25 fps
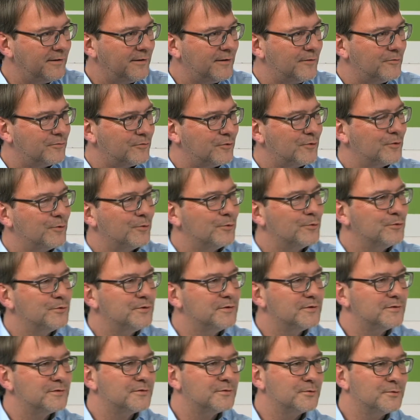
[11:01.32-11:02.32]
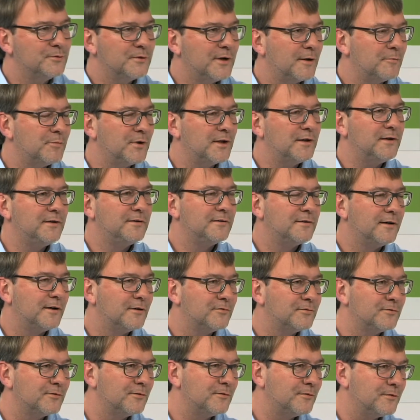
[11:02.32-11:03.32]
von uns, unabhängig
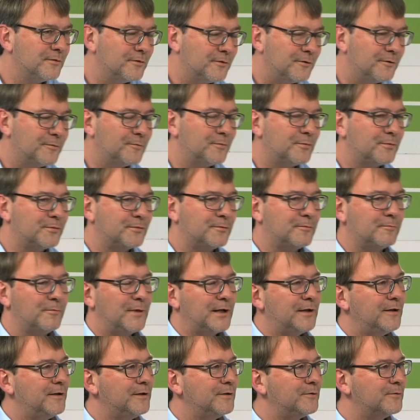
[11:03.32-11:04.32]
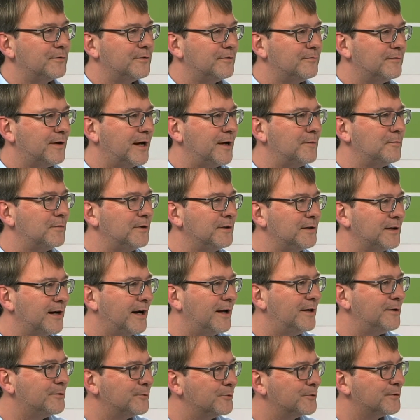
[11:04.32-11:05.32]
davon, ob männlich oder weiblich,
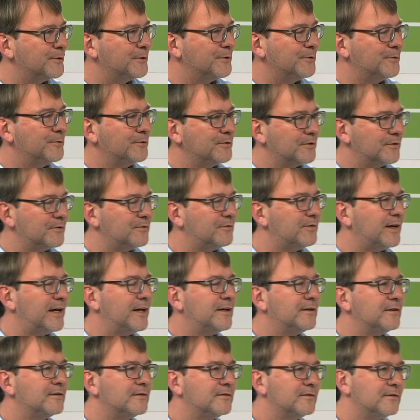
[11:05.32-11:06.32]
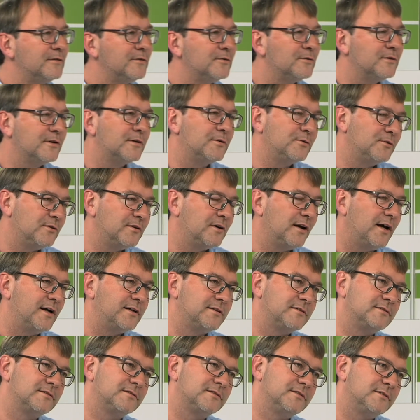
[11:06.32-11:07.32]
alt oder jung, das verändert sich und dadurch
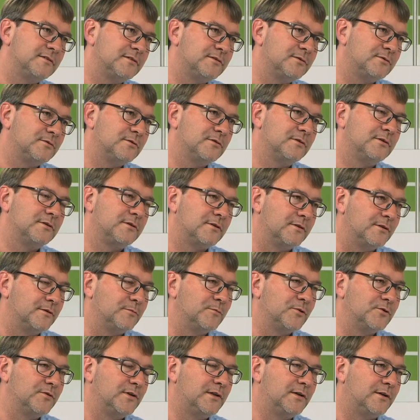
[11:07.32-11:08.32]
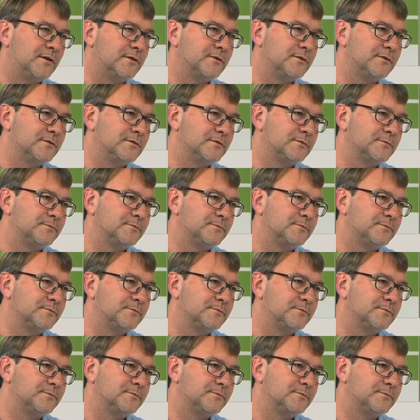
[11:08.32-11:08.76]
gleicht es sich natürlich auch immer wieder aus.